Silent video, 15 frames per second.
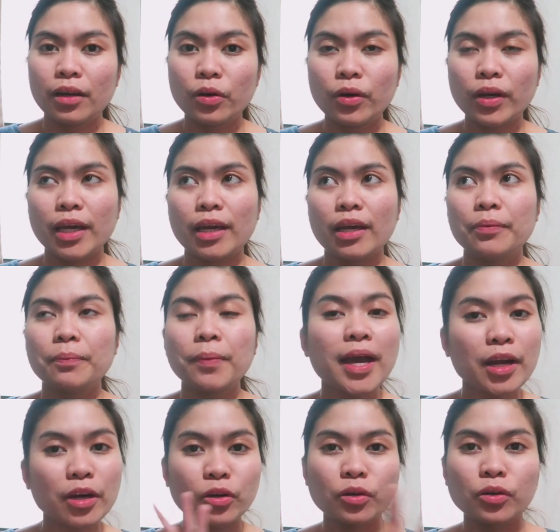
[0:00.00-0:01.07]
Okay.
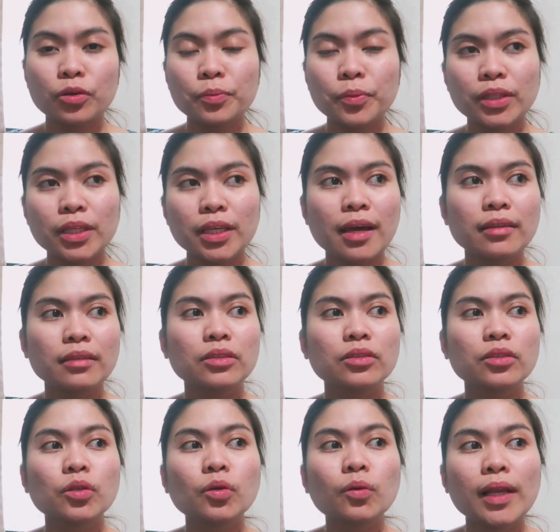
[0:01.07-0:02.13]
Pero, kumpitin natin
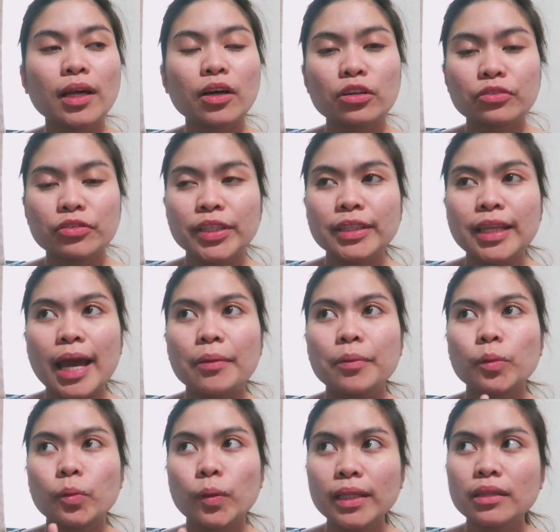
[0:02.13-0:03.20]
kung walang
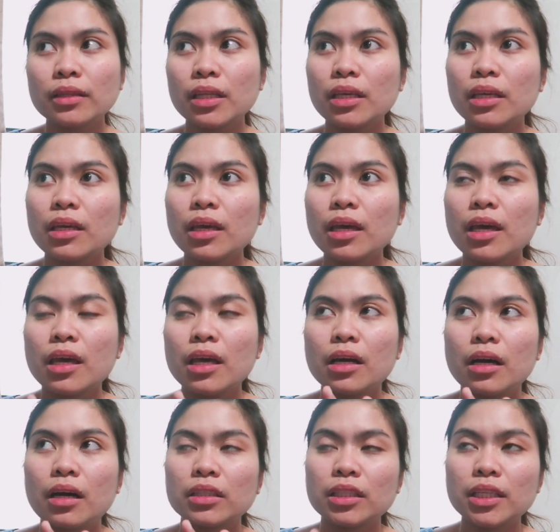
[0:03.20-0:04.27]
overtime, 20,
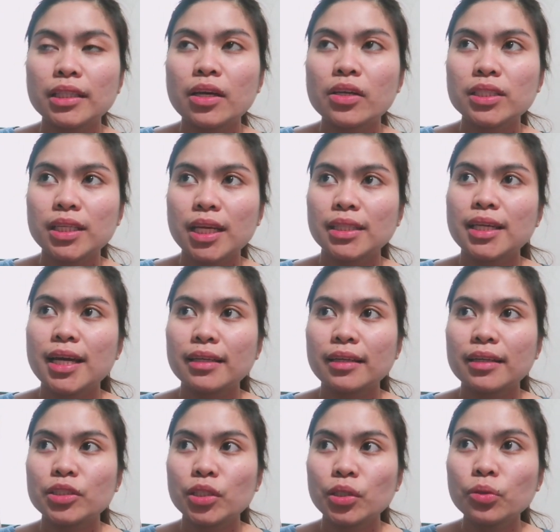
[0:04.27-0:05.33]
uh,
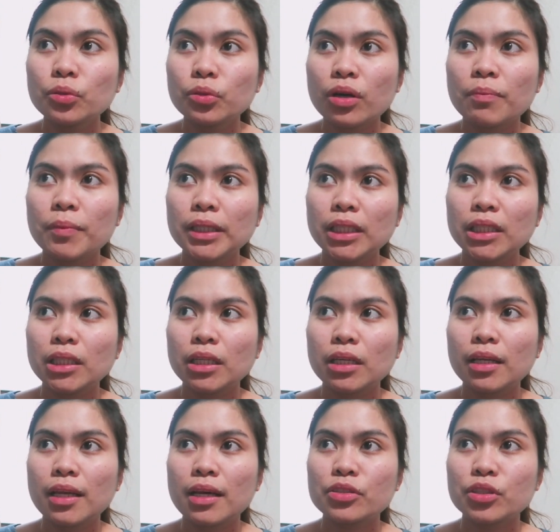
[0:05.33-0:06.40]
3,800, siguro ang
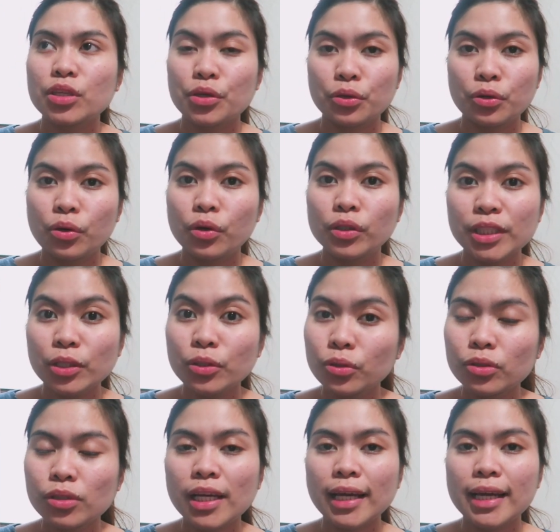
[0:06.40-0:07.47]
matitira lang sa'yo,
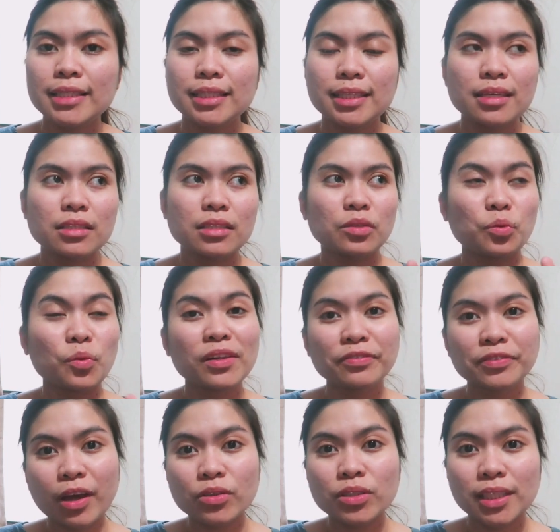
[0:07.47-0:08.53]
siguro lang guys, is
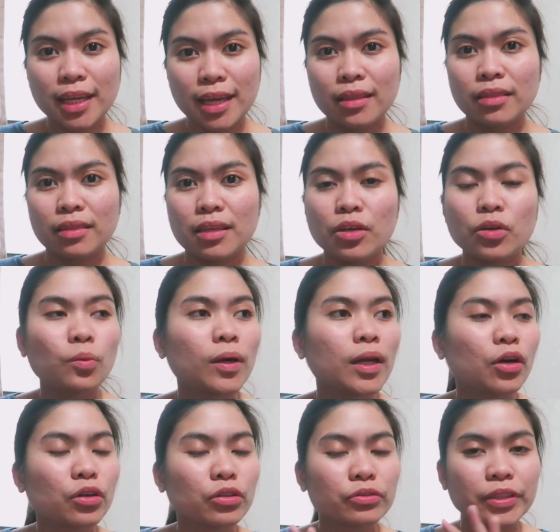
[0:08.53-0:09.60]
12,000 NT. Kung
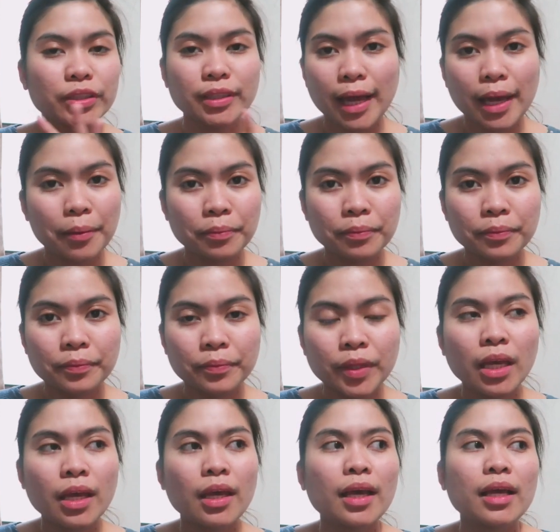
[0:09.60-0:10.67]
walang overtime,
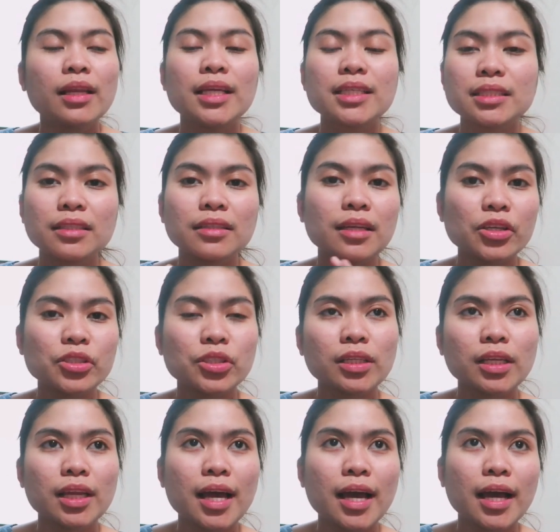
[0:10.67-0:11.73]
less deduction
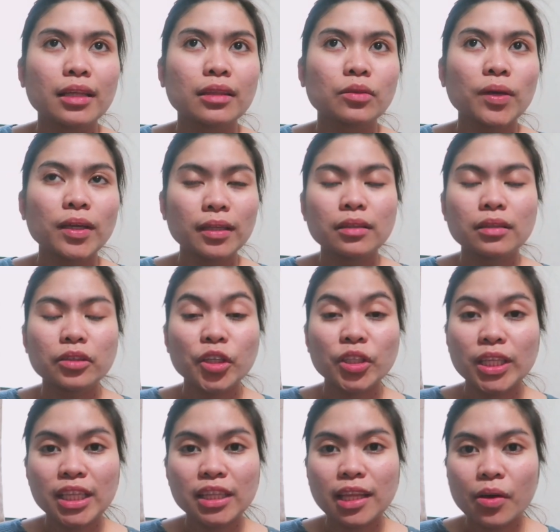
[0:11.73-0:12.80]
na lahat,
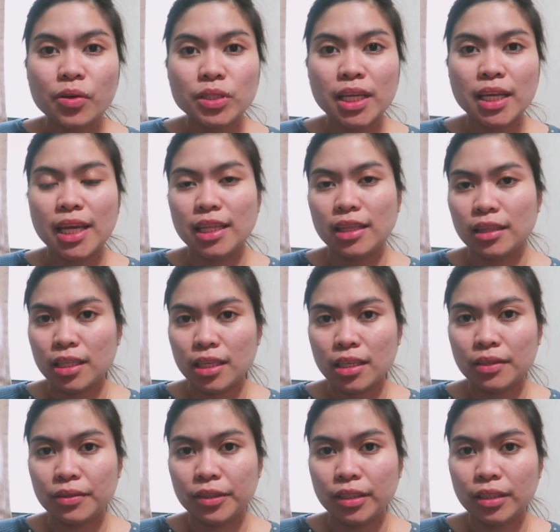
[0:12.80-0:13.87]
13,000 NT.